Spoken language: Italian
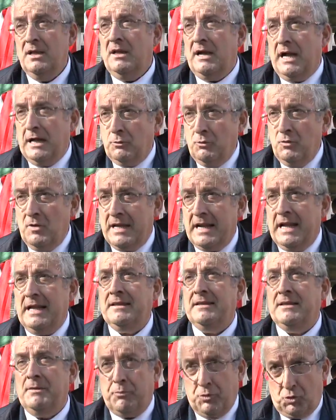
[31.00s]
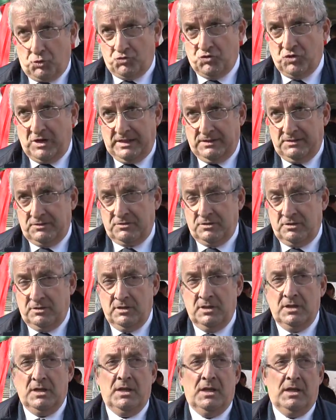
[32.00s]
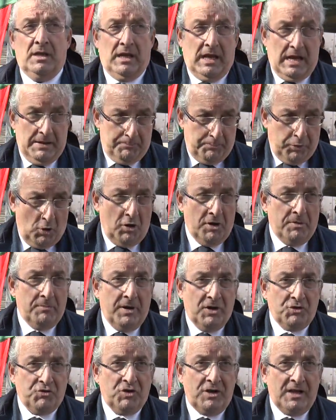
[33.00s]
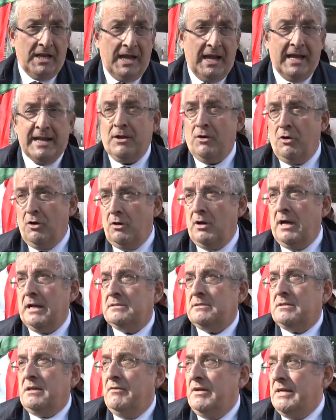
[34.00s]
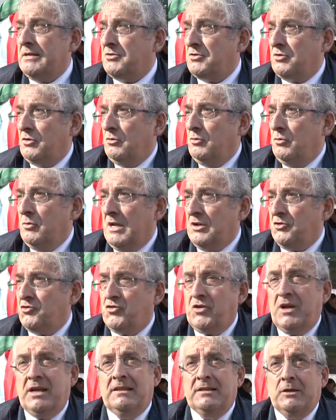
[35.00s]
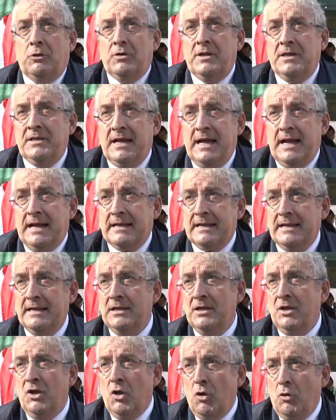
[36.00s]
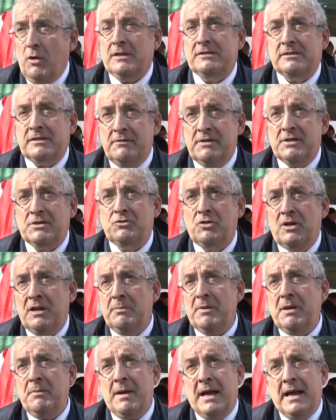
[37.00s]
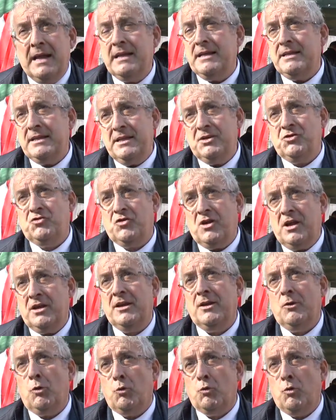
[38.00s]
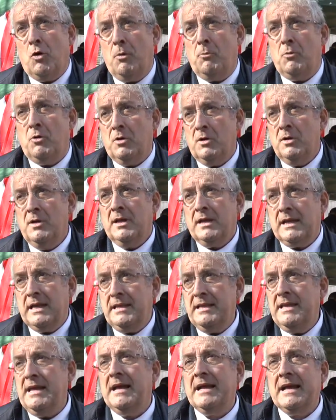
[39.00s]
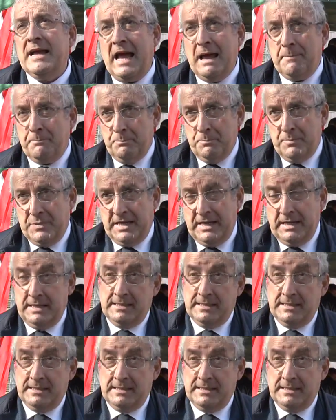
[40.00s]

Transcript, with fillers: ad un grande progetto e poi immaginare o attraverso una scelta unitaria o attraverso le primarie di scegliere un uomo che dia gambe